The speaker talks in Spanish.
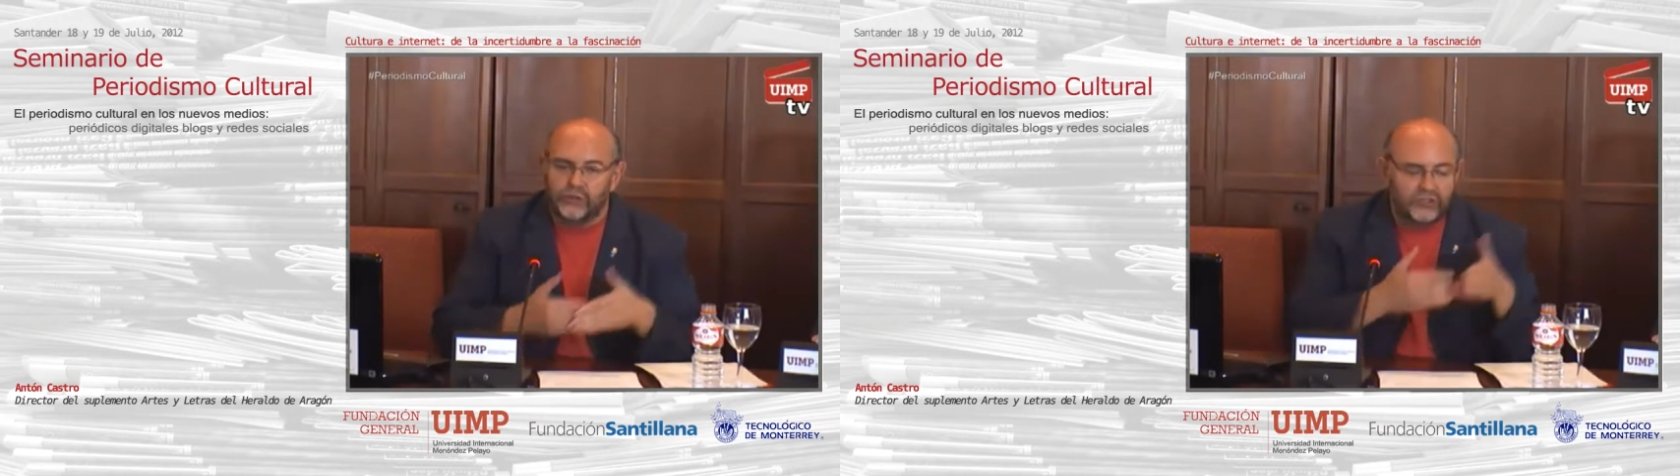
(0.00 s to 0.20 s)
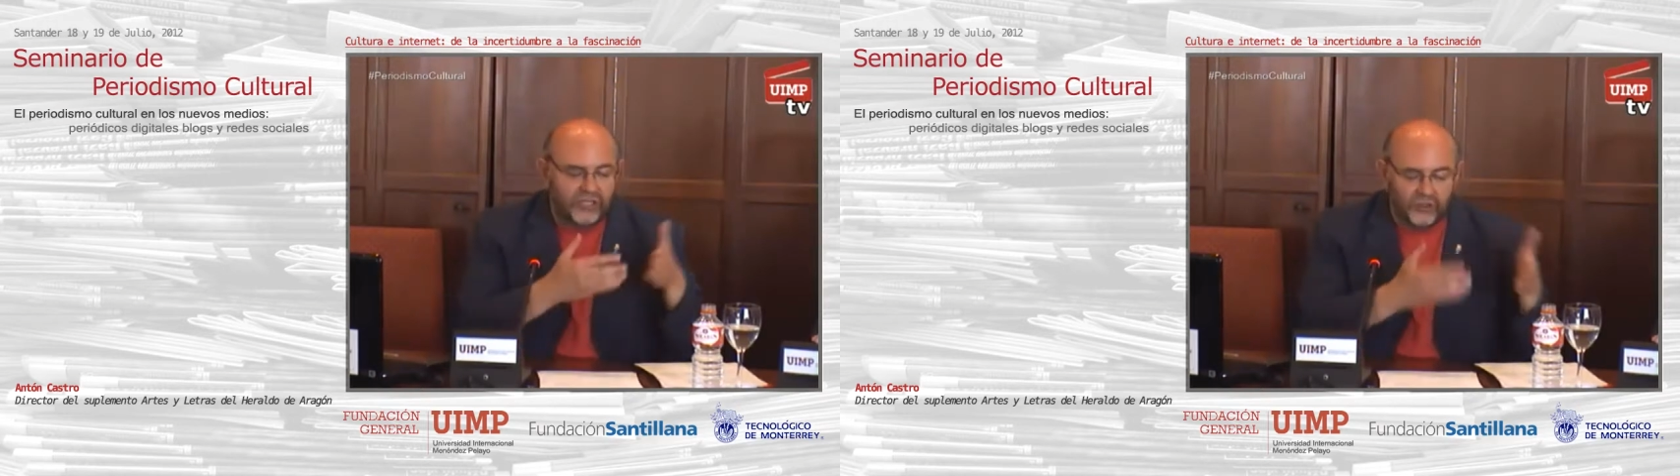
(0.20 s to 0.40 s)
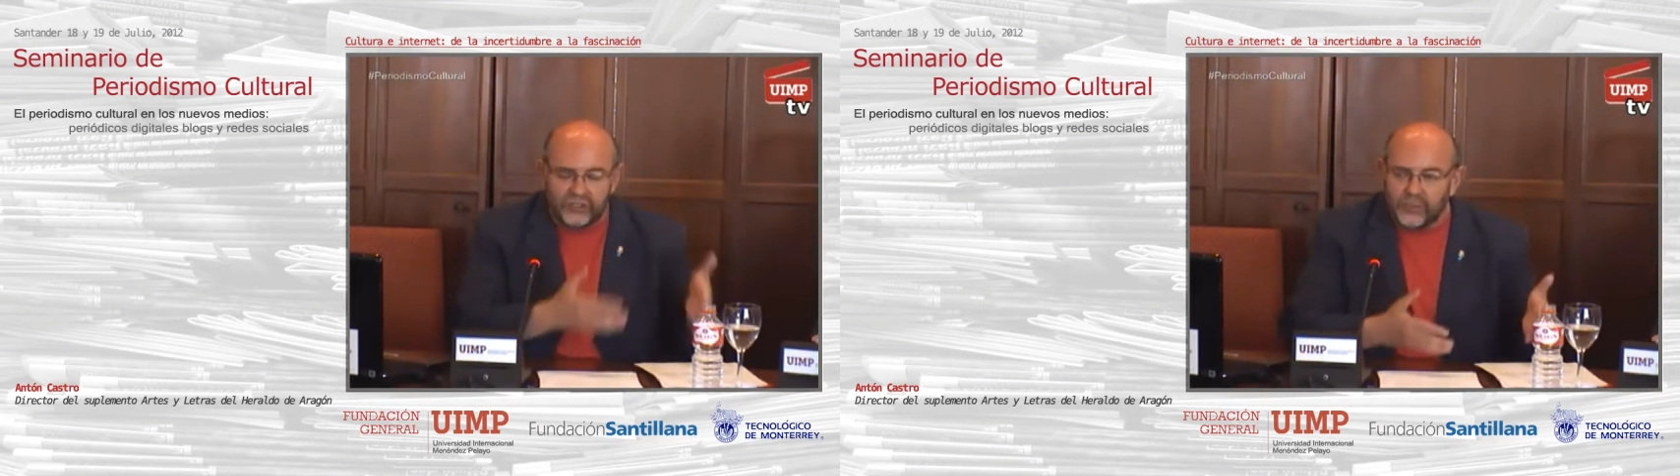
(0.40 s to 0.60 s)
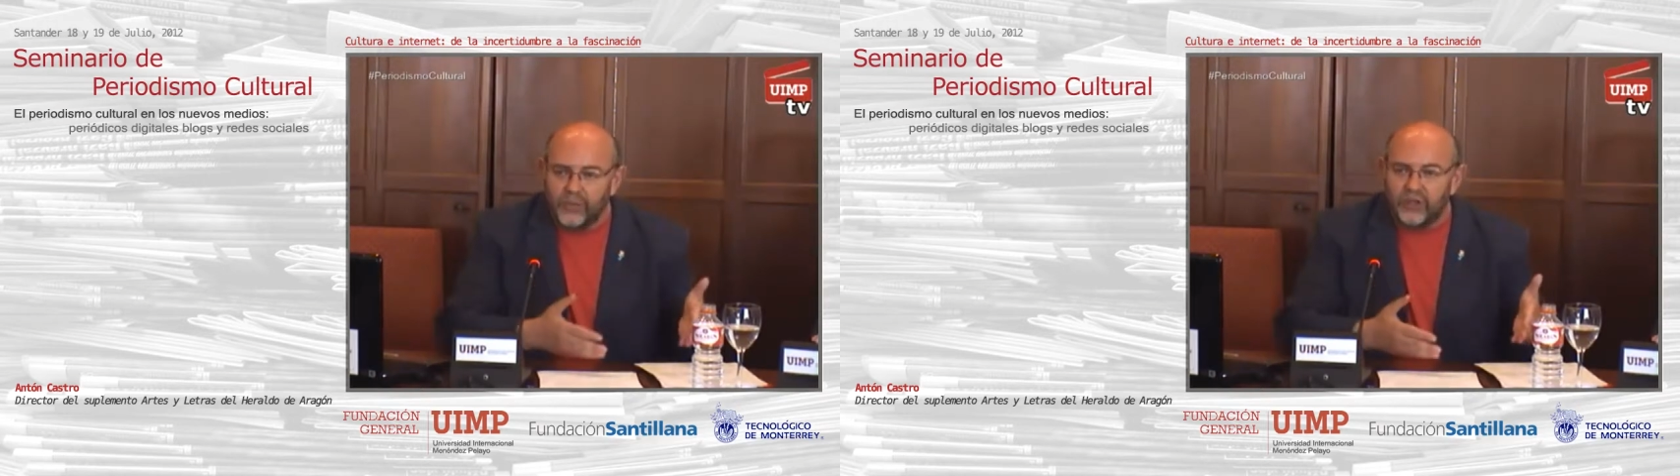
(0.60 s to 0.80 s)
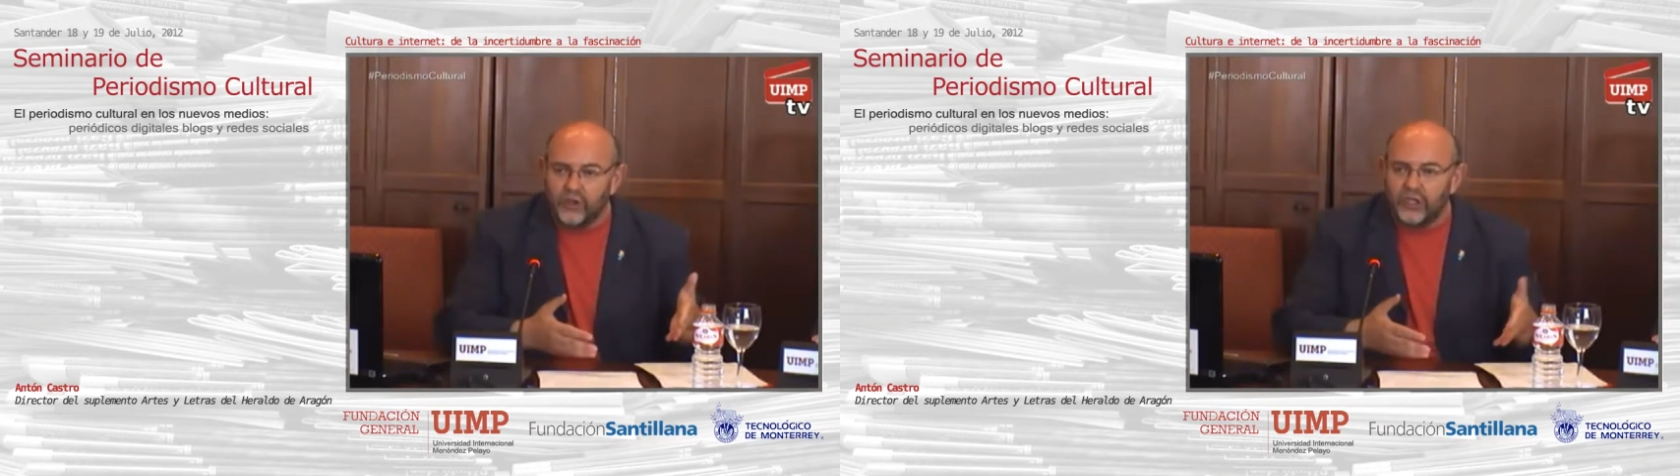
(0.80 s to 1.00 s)
todos los directores de
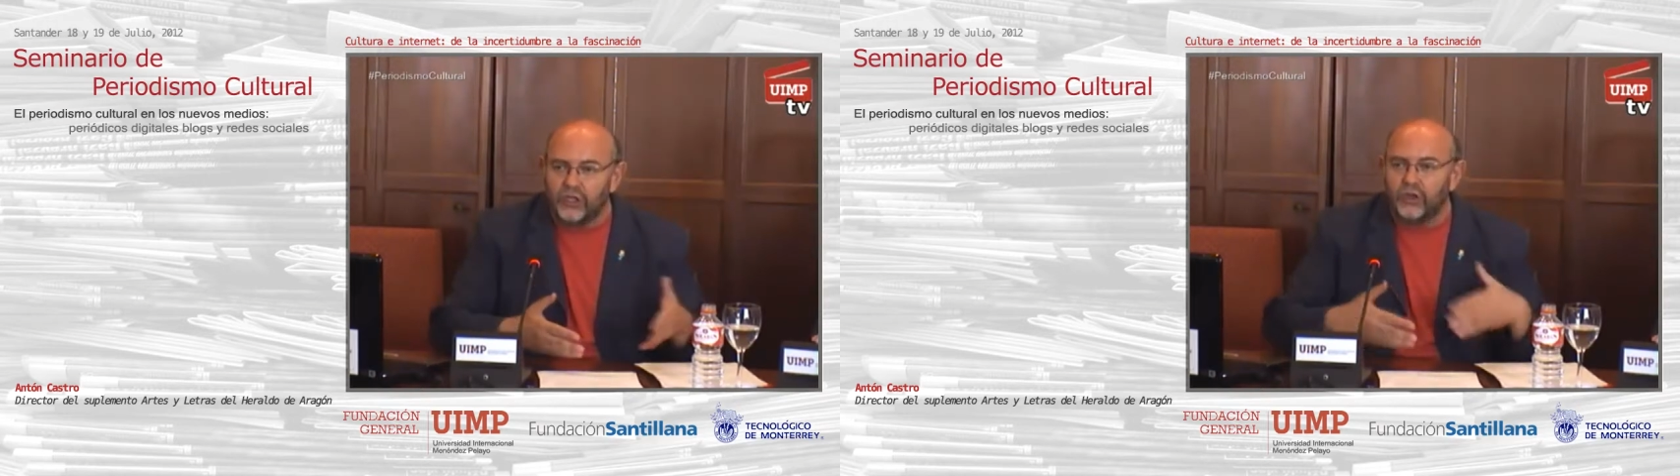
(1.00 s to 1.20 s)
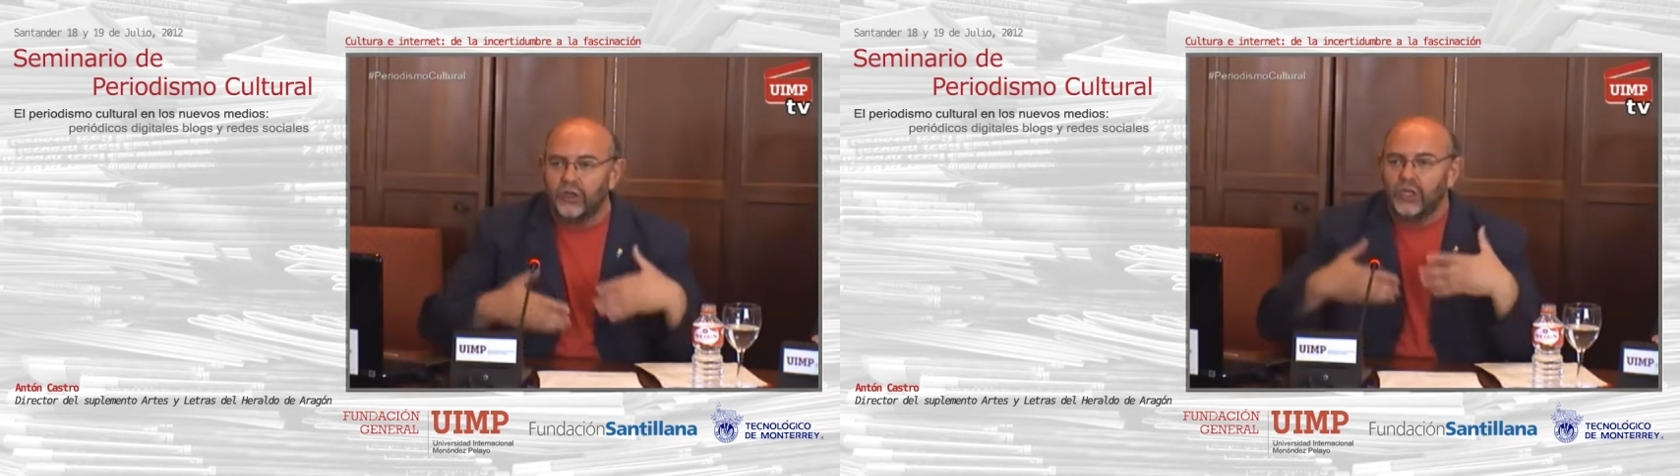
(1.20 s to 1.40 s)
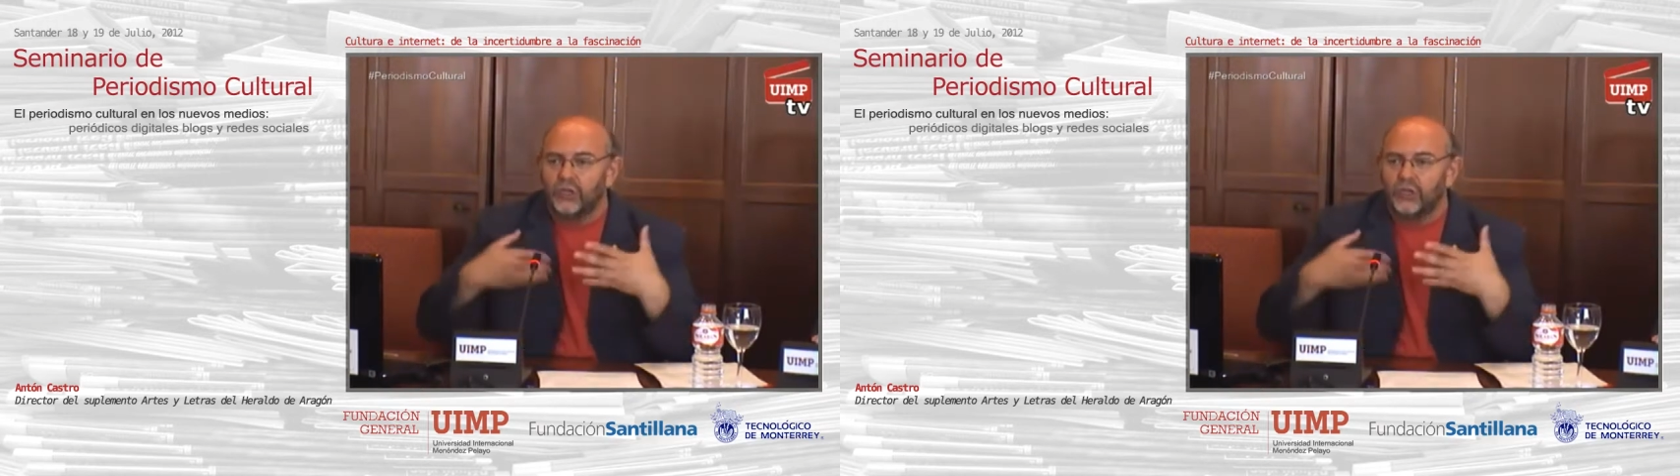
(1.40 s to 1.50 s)
periódico,